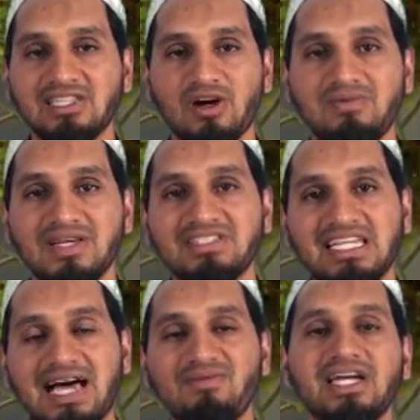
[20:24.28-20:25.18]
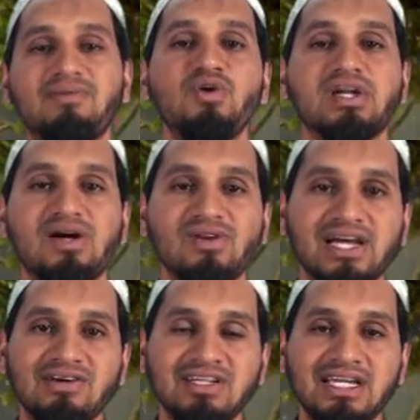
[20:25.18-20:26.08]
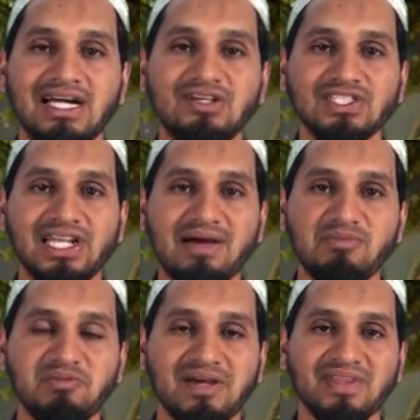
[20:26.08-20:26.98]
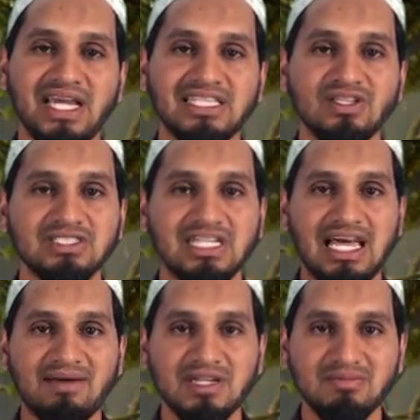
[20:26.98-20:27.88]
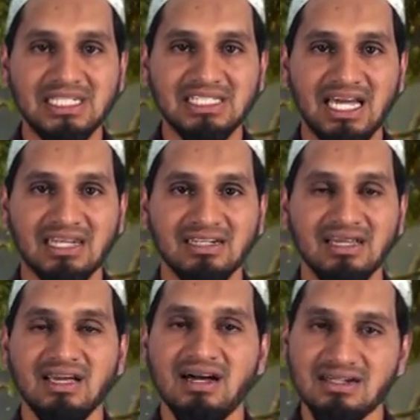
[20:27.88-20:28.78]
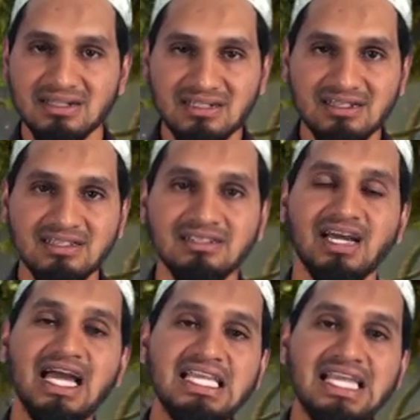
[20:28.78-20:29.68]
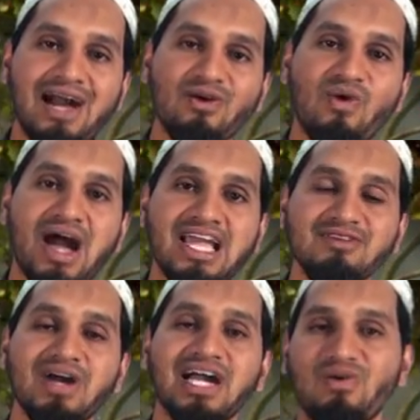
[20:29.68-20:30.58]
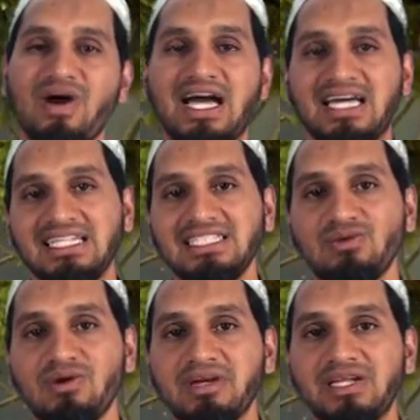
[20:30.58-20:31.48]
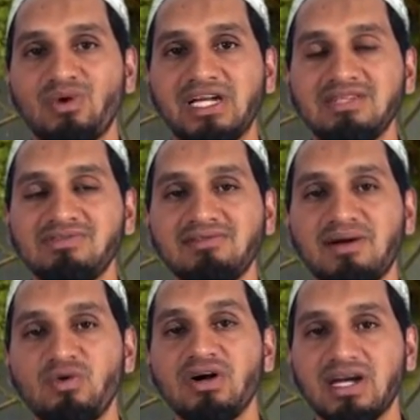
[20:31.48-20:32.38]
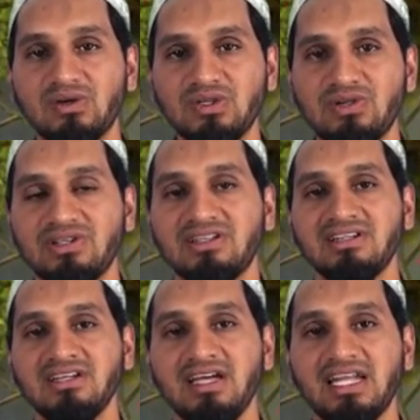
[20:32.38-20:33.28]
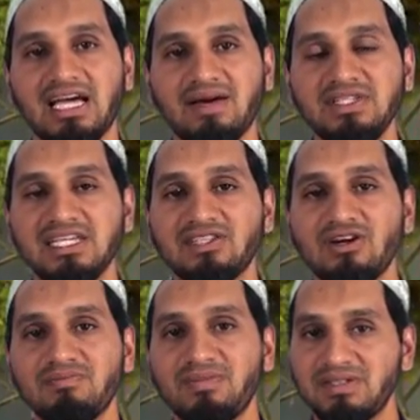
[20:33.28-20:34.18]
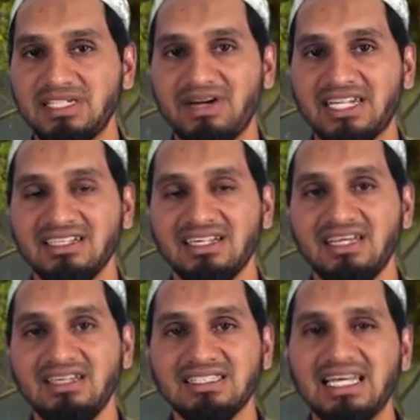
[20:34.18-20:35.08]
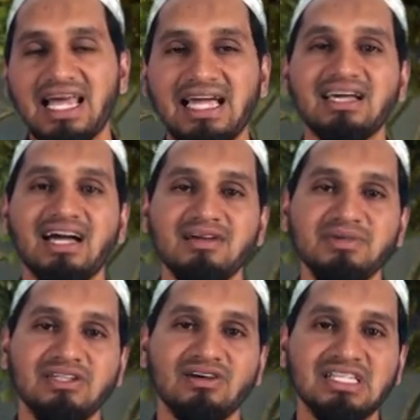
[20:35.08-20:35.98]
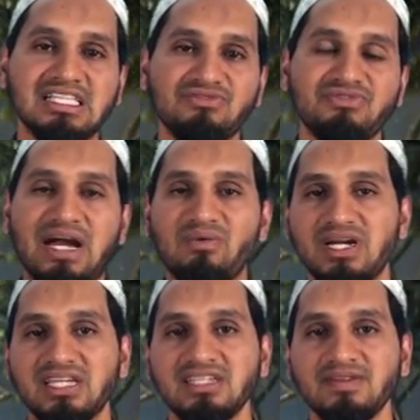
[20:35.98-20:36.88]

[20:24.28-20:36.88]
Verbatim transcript: ตอบรับสลามให้กับพวกเราแล้วเขาสลามมาแบบไหนต้องสลามให้เหมือนกัน หรือให้ยาวกว่าให้มากกว่าอันนี้ถือว่าเป็นวายิบสำหรับพวกเราทุกคนนะครับที่จะต้องปฏิบัติแต่หลายครั้งครับพี่น้องอยากจะฝากไว้